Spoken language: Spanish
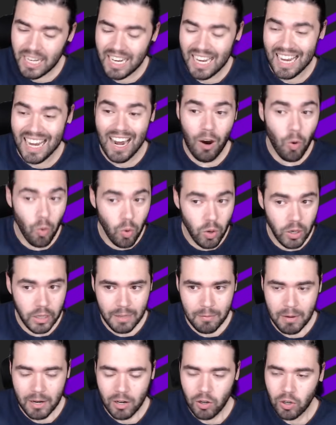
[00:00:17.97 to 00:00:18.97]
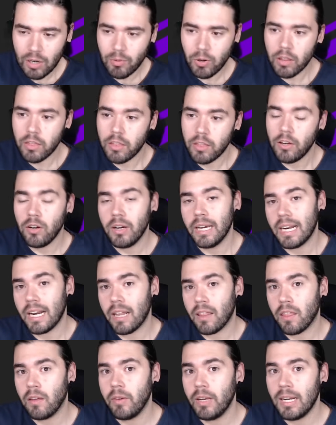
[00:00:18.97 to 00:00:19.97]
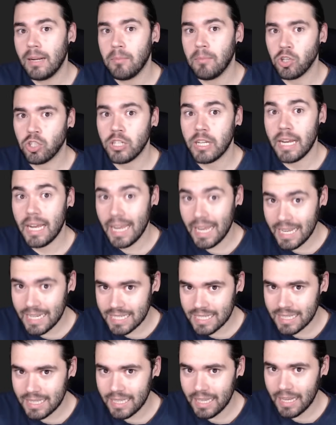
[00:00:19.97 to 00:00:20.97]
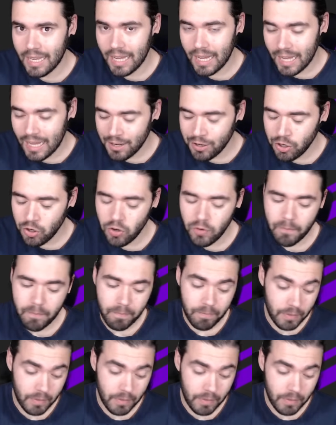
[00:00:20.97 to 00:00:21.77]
la última colaboración que recibiremos este año.